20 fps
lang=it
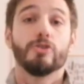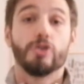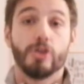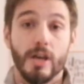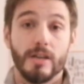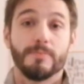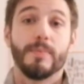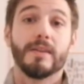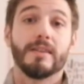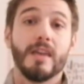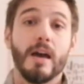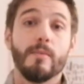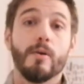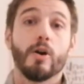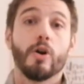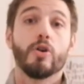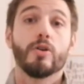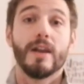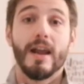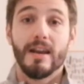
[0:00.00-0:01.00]
ci aspettiamo
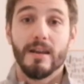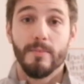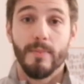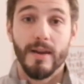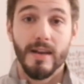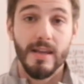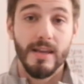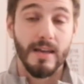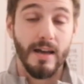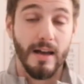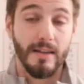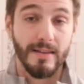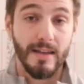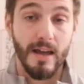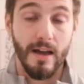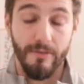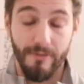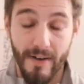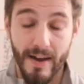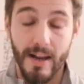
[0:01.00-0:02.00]
ancora Ribery
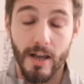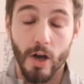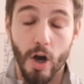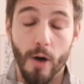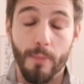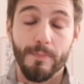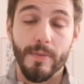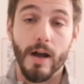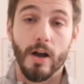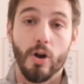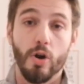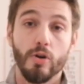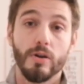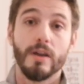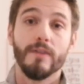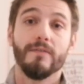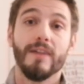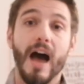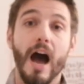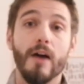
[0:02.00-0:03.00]
andare a fare coppia con
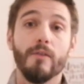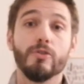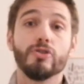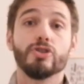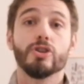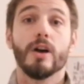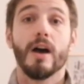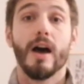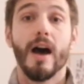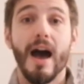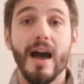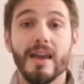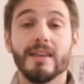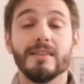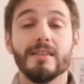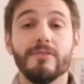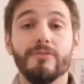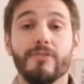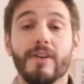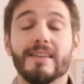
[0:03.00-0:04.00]
Vlaovic e
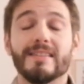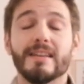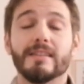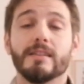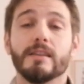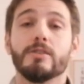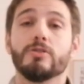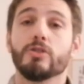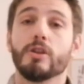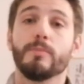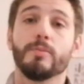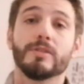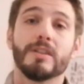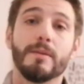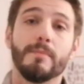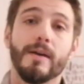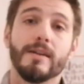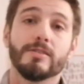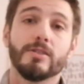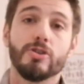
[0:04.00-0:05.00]
in difesa attenzione
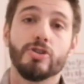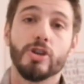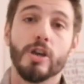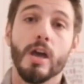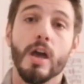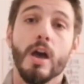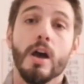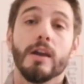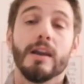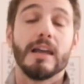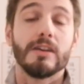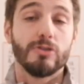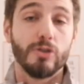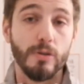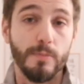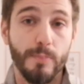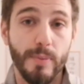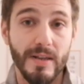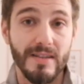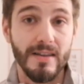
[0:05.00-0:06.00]
potrebbe esserci la
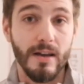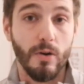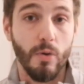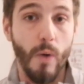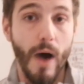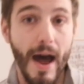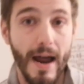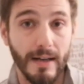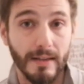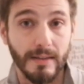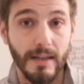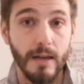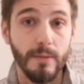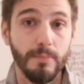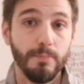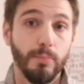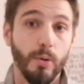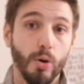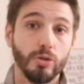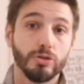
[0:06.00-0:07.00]
sorpresa quarta
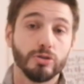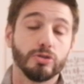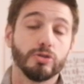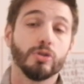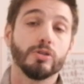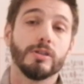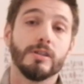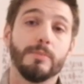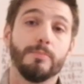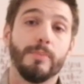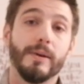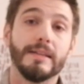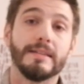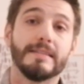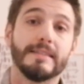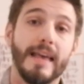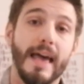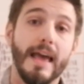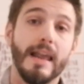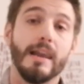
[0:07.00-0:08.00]
al posto di
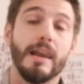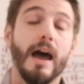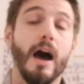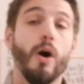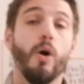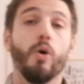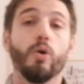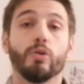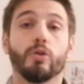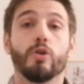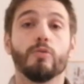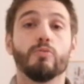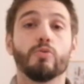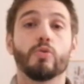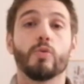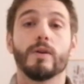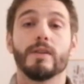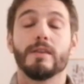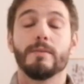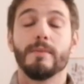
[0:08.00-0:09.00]
Pezzella o
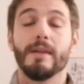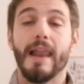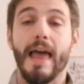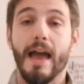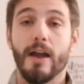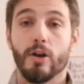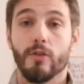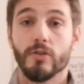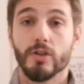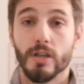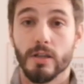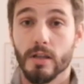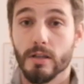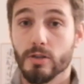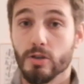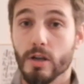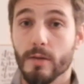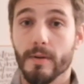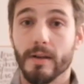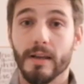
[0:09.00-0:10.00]
comunque di Milenkovic,
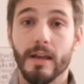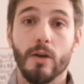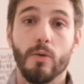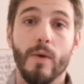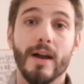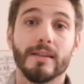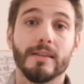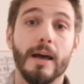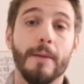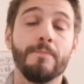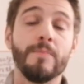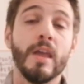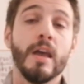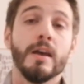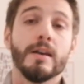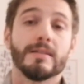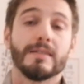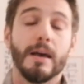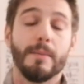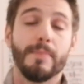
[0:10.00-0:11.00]
attenzione perché quarta
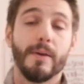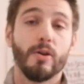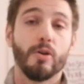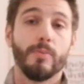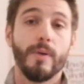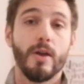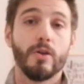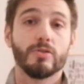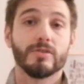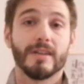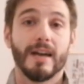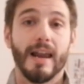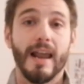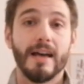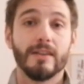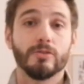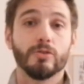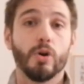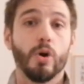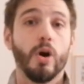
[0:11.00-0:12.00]
sta piano piano
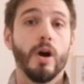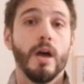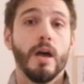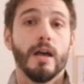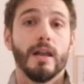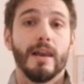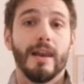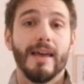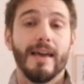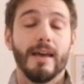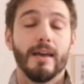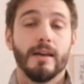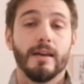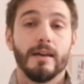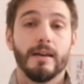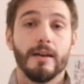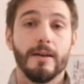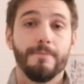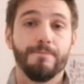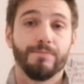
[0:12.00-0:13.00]
scalando le,
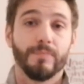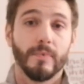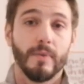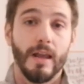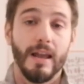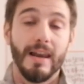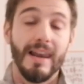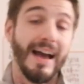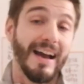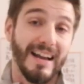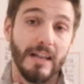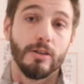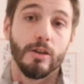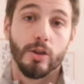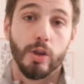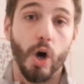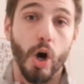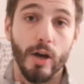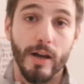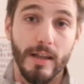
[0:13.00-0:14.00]
ehm, la
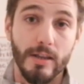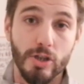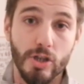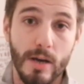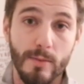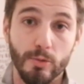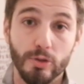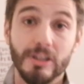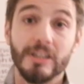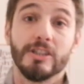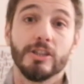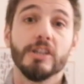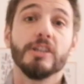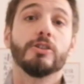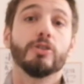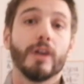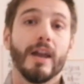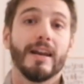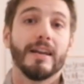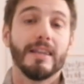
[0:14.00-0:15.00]
gradatoria diciamo di
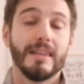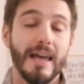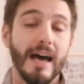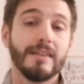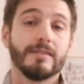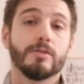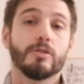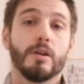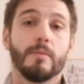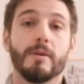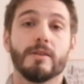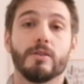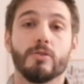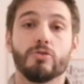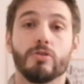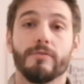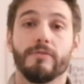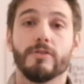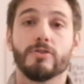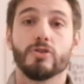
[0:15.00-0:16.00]
titolarità, sicuramente è
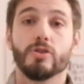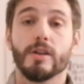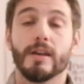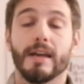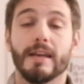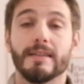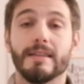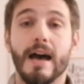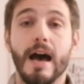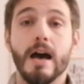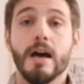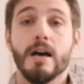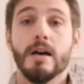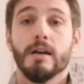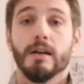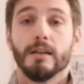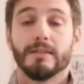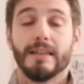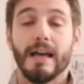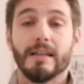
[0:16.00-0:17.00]
un difensore che dà
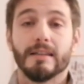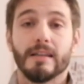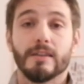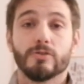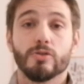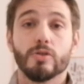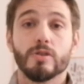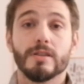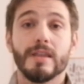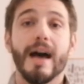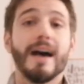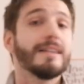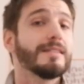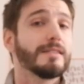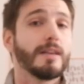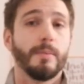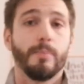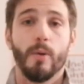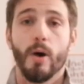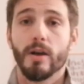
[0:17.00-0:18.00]
eh, tanta
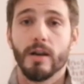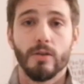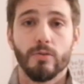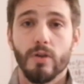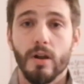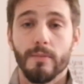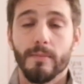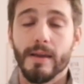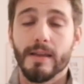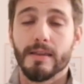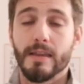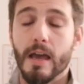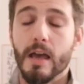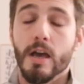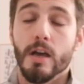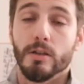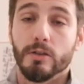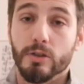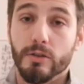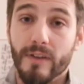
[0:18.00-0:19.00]
sostanza, poi naturalmente
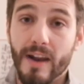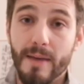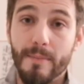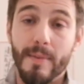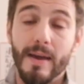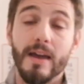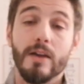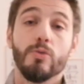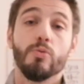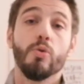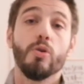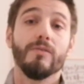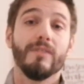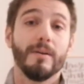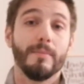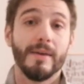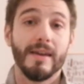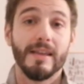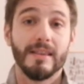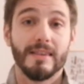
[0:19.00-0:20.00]
dovrebbe
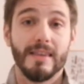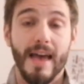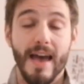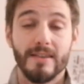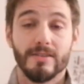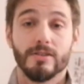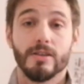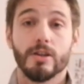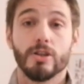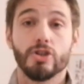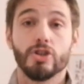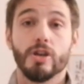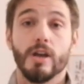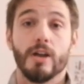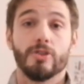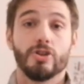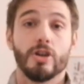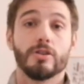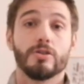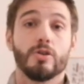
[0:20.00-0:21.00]
nuovamente esserci
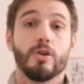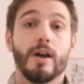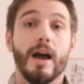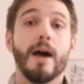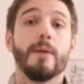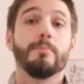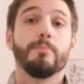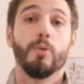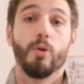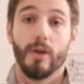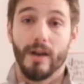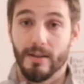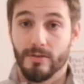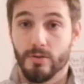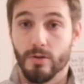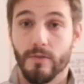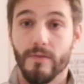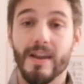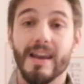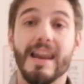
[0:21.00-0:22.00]
a centrocampo
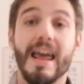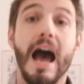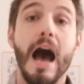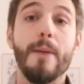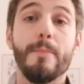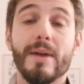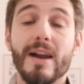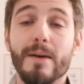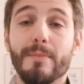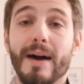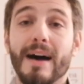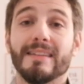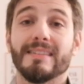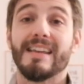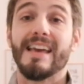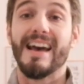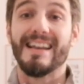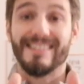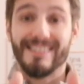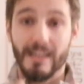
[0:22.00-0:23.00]
Castrovilli
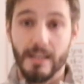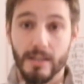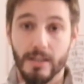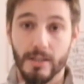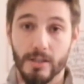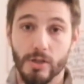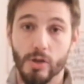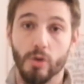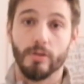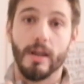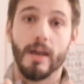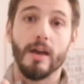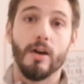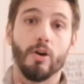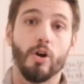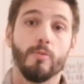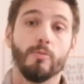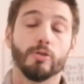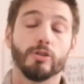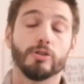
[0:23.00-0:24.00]
Amrabat e attenzione
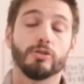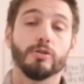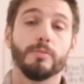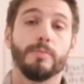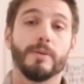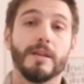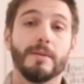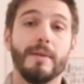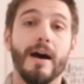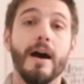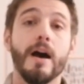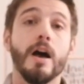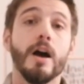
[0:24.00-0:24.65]
come ho detto prima